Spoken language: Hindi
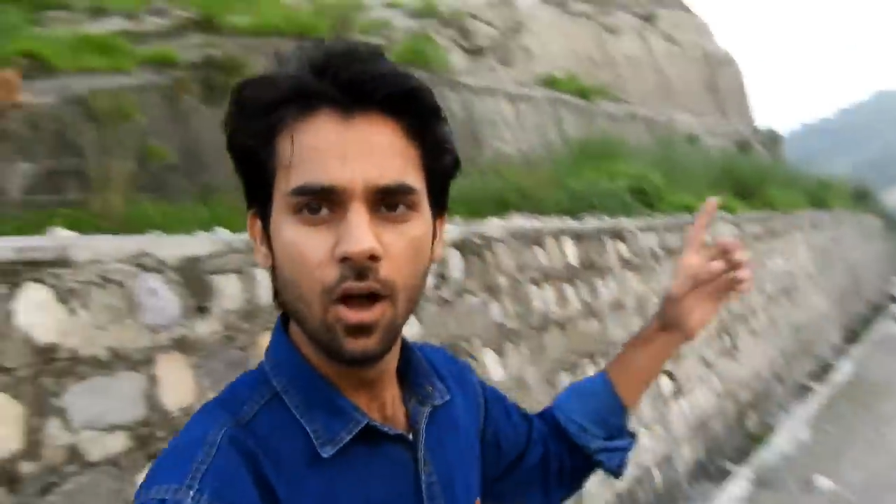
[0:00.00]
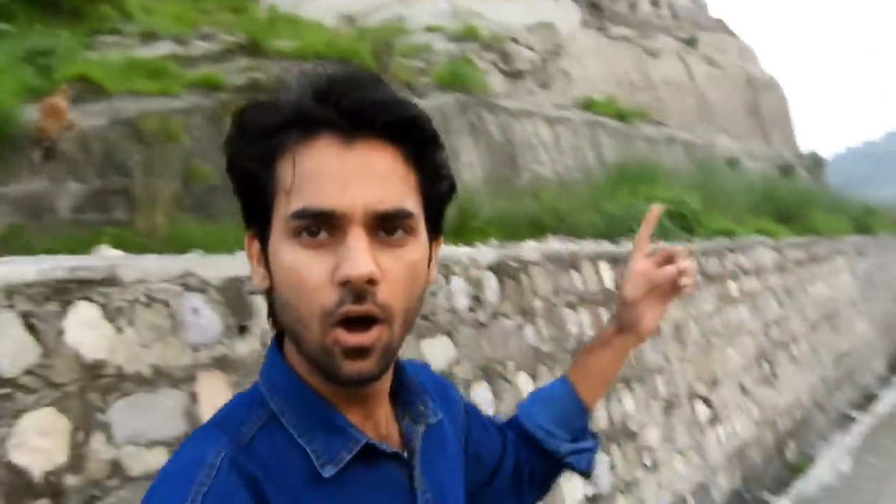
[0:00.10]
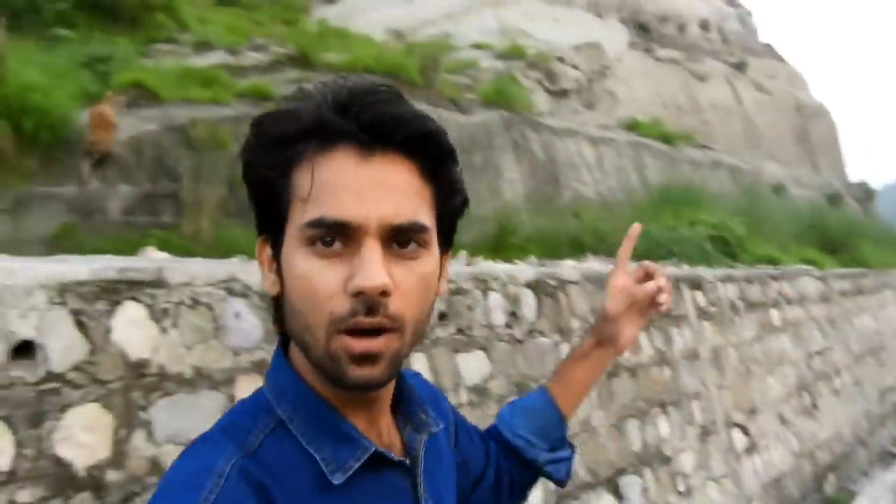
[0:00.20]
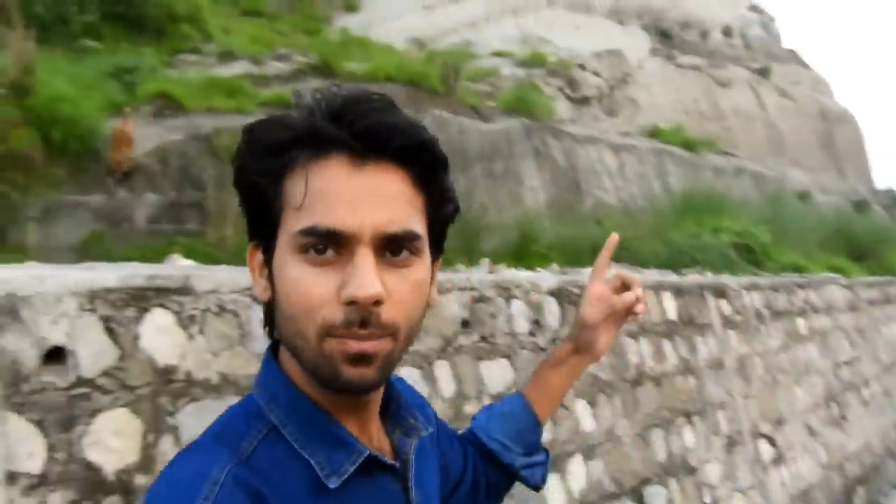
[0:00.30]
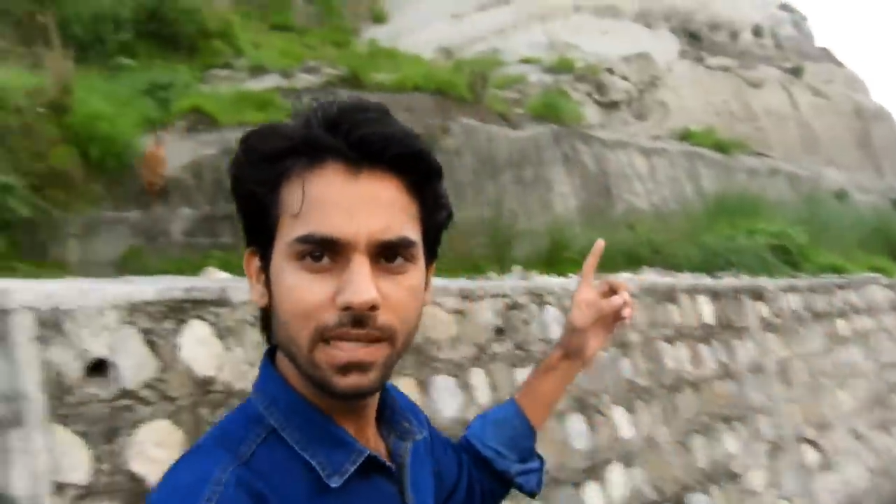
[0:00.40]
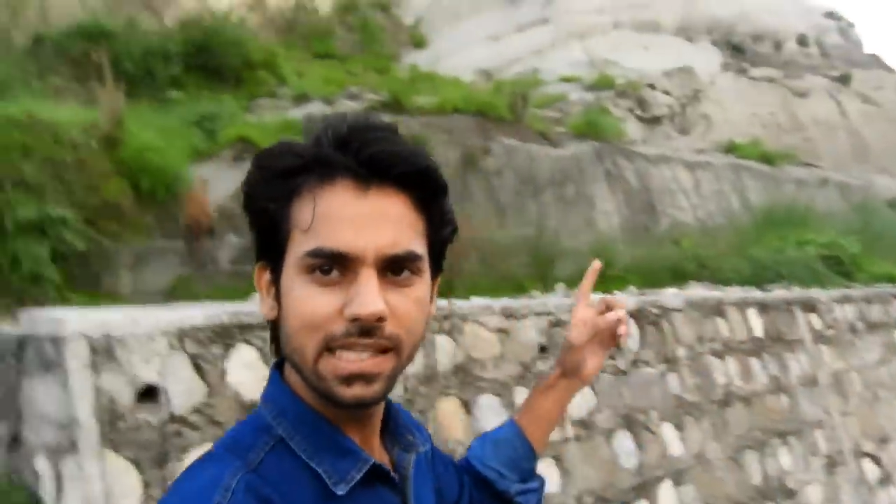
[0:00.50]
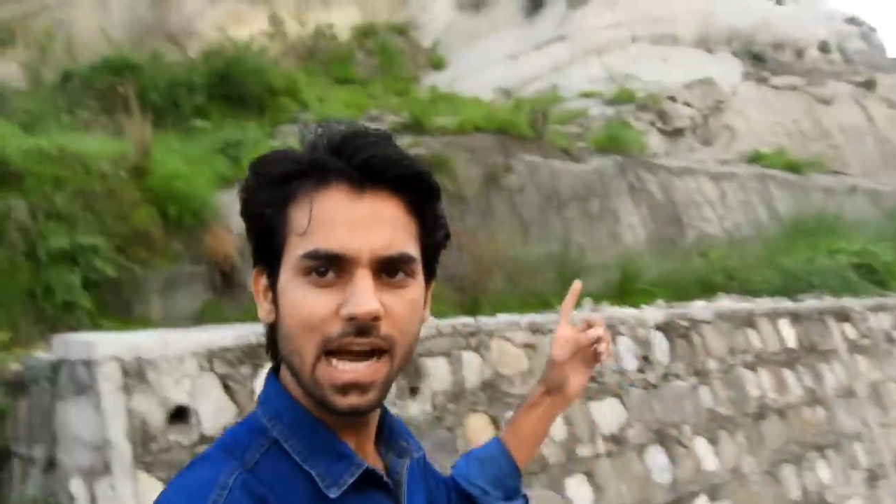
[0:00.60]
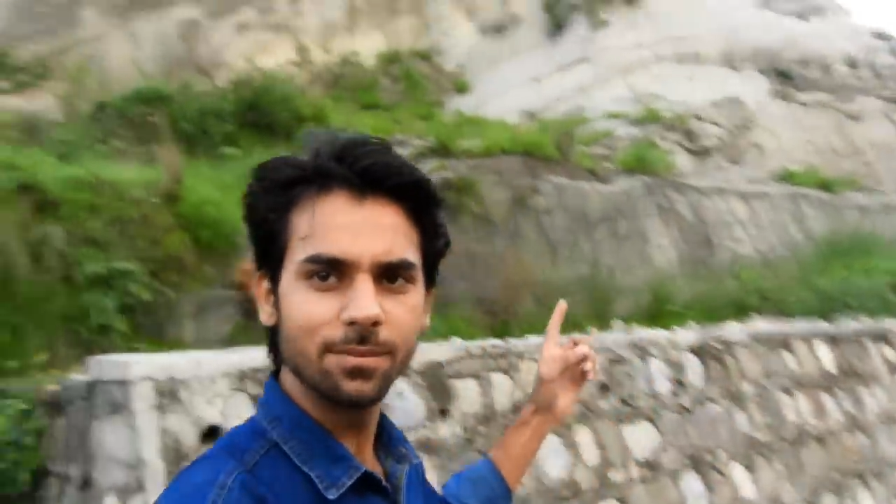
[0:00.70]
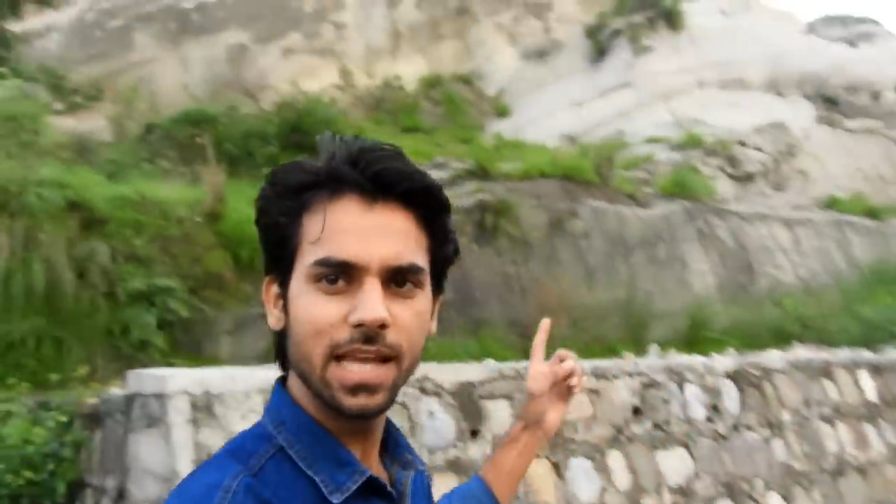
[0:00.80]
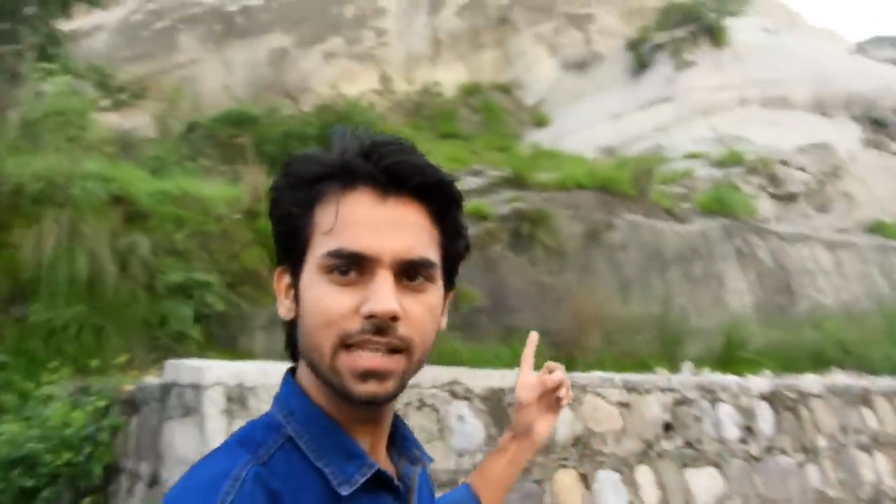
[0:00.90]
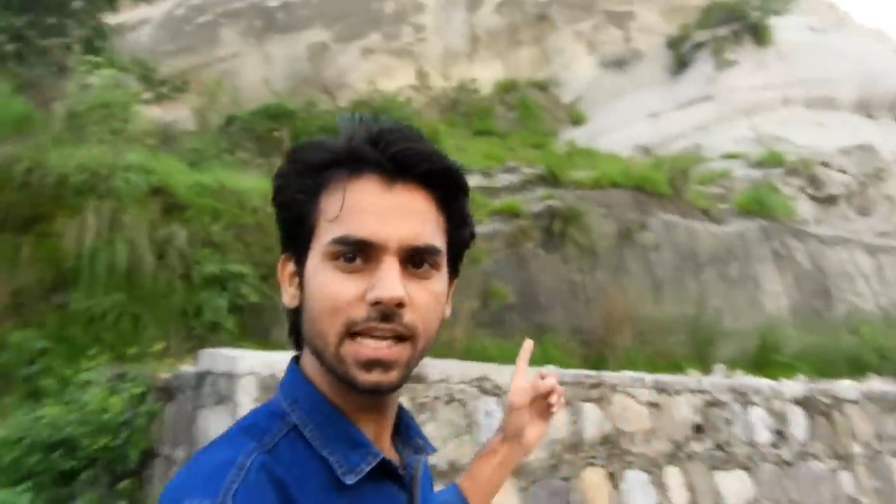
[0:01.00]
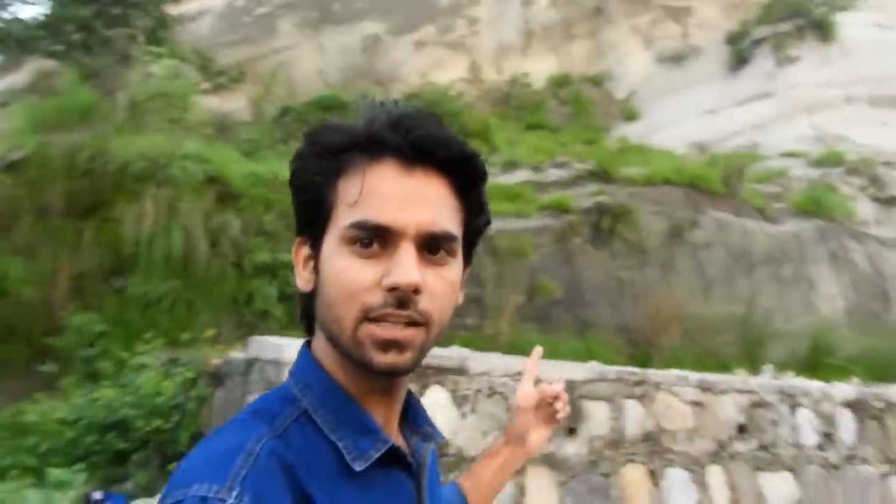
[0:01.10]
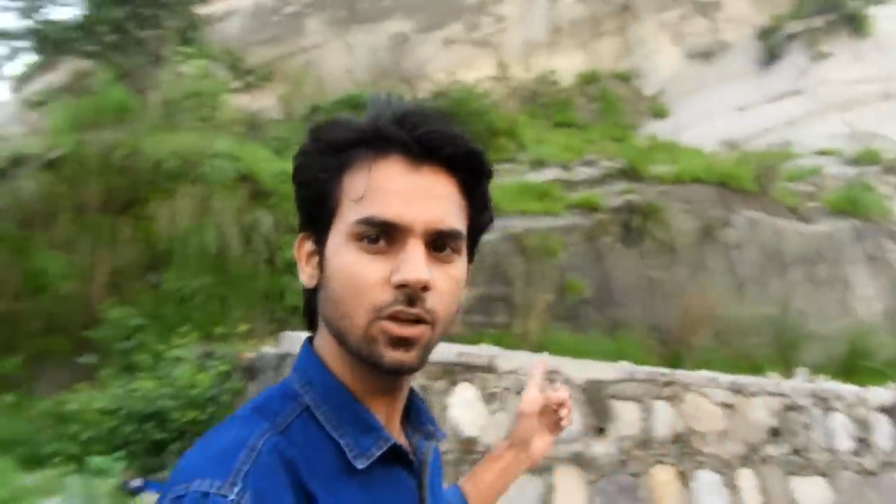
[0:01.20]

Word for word: और पीछे आप देख सकते